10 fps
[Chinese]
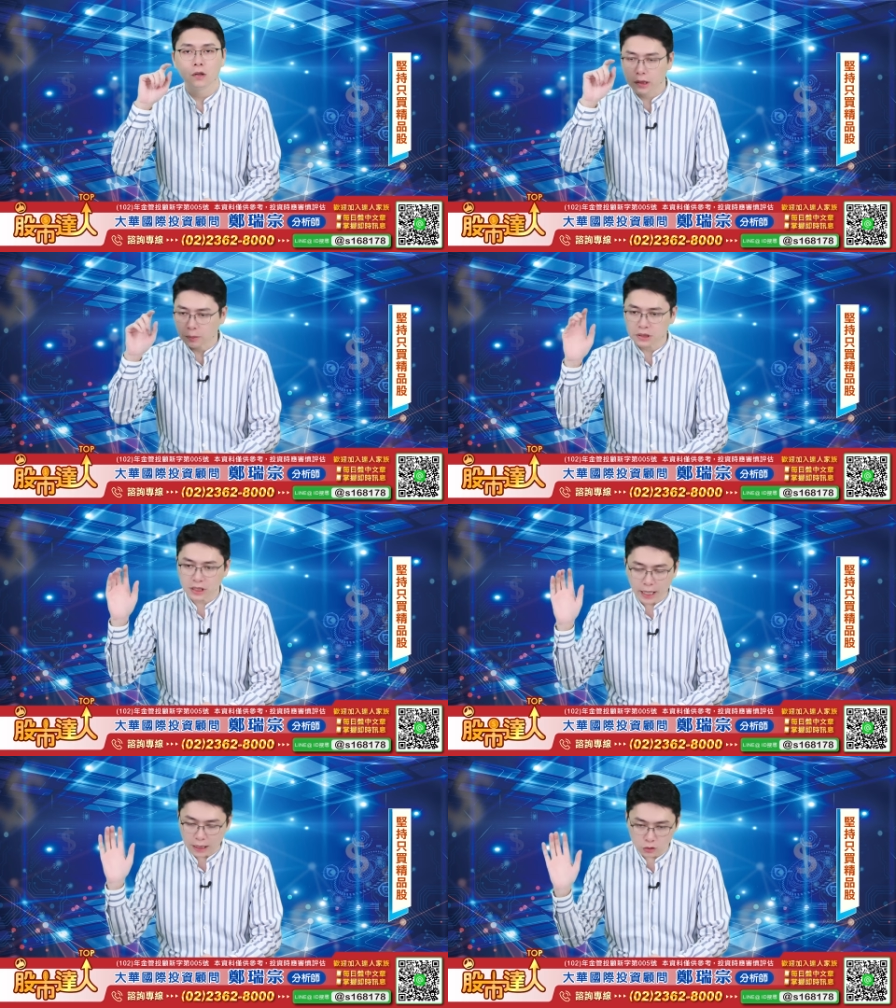为他们
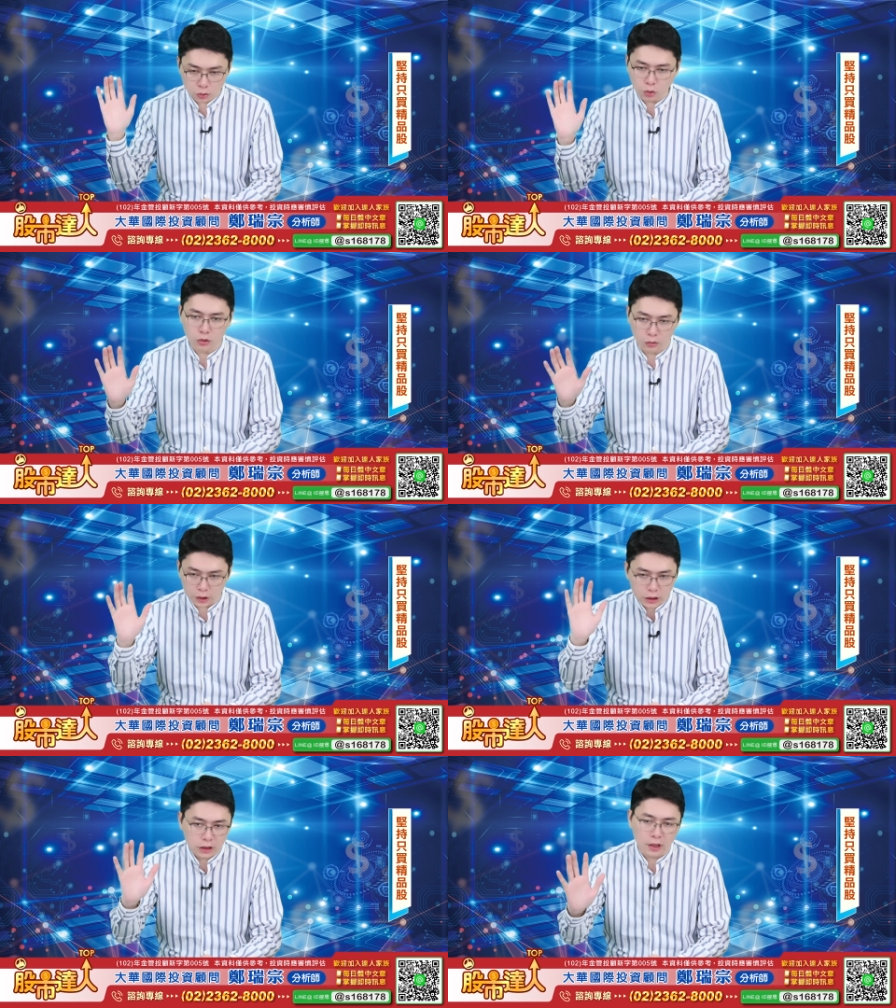再来出货动能
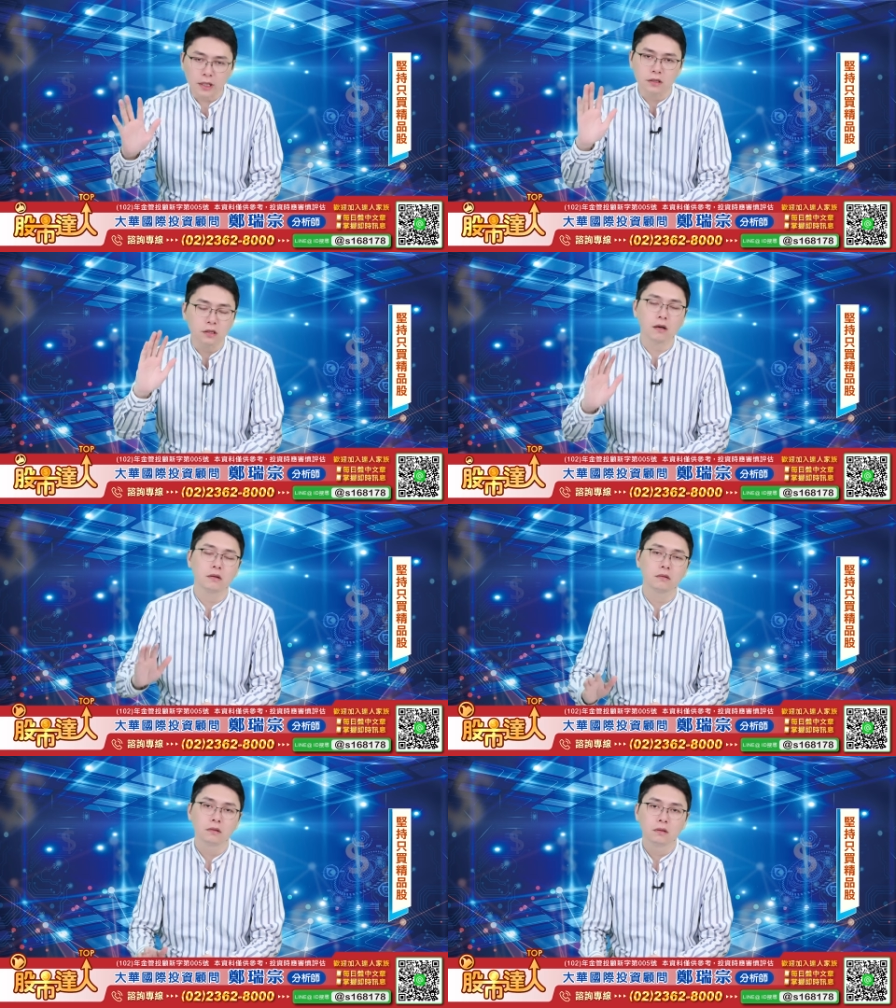一定看得到，
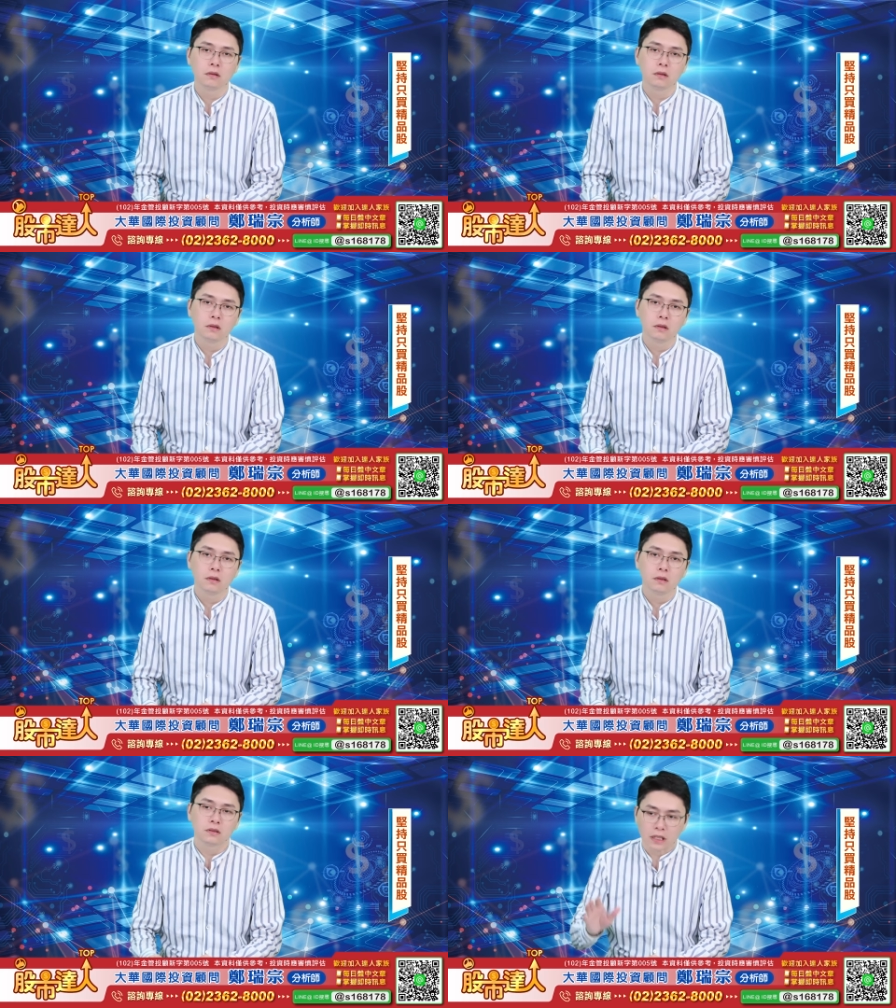
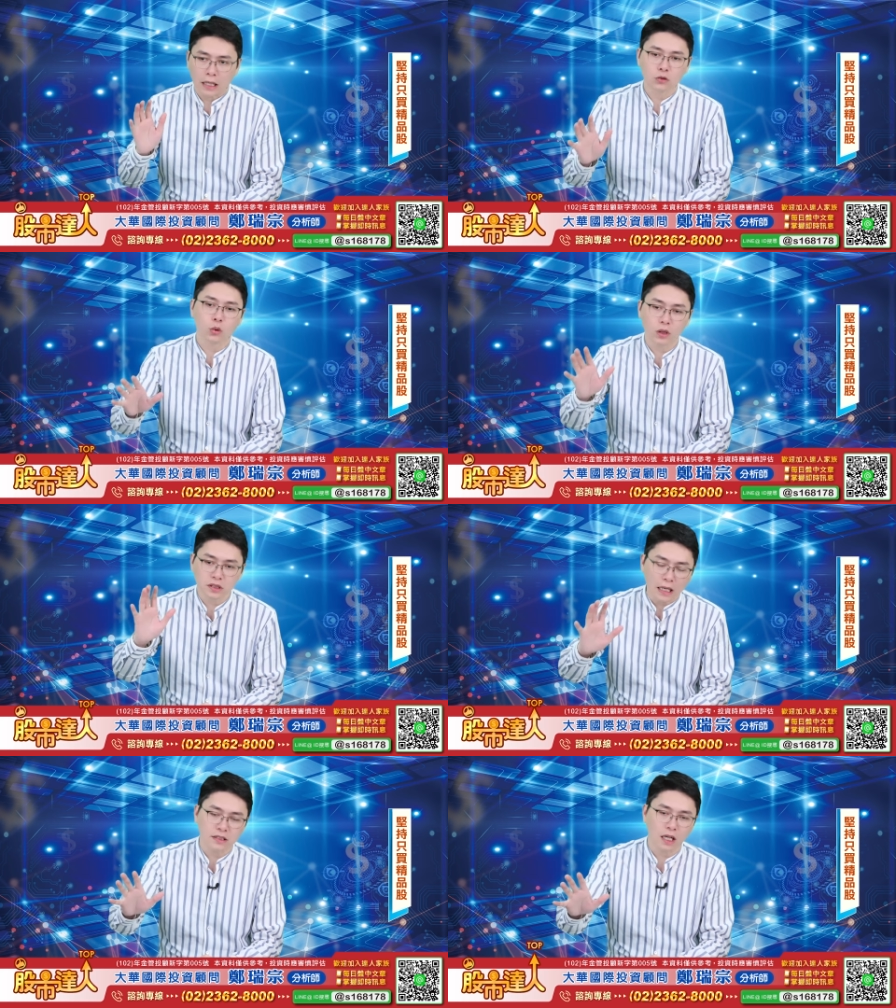涨多
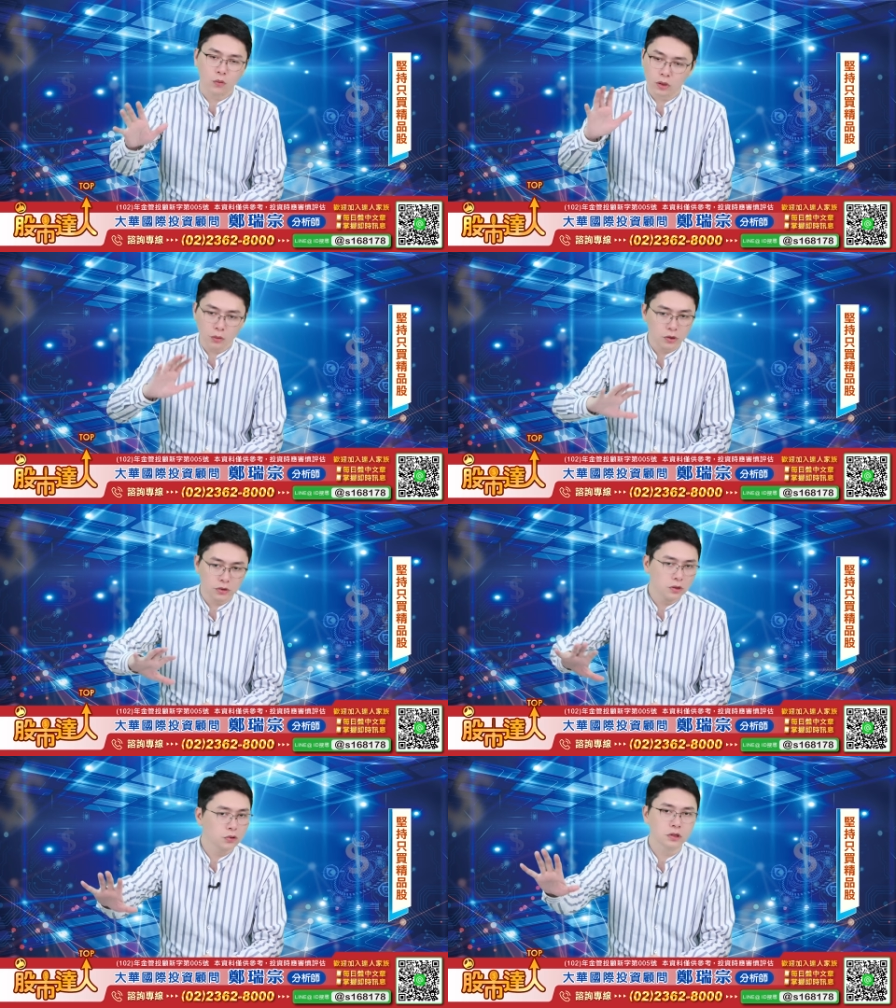涨少，我认为就
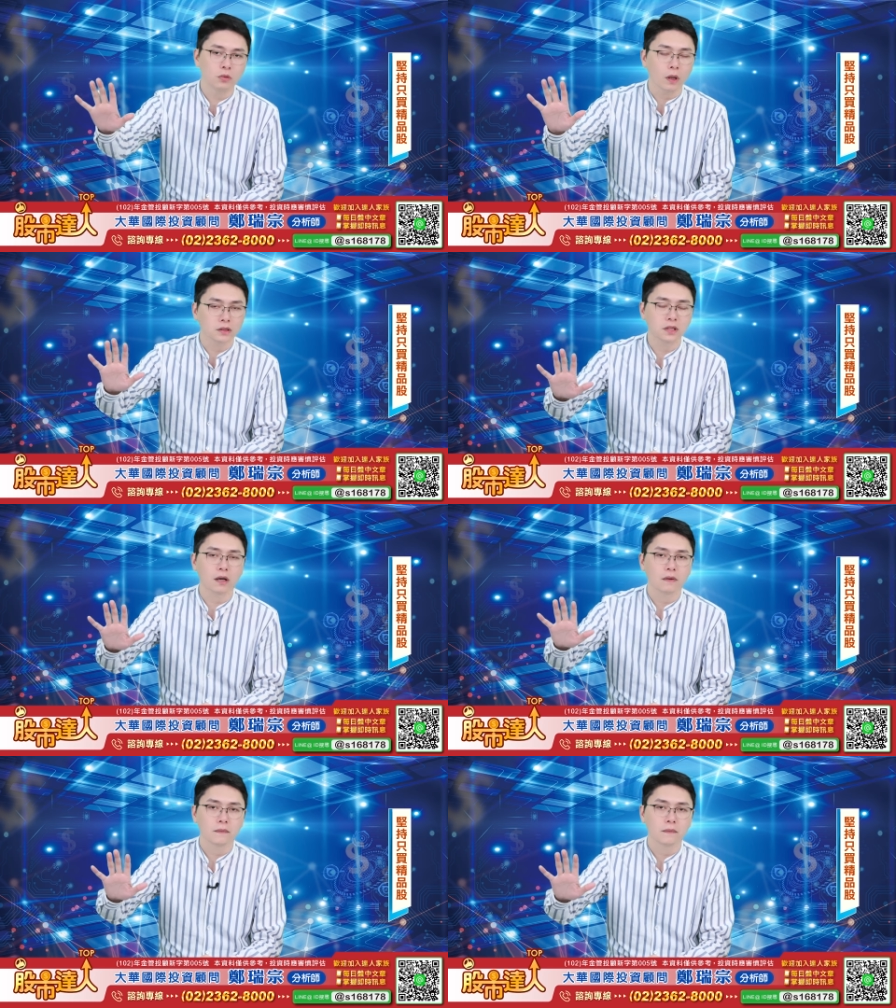是趋势往上。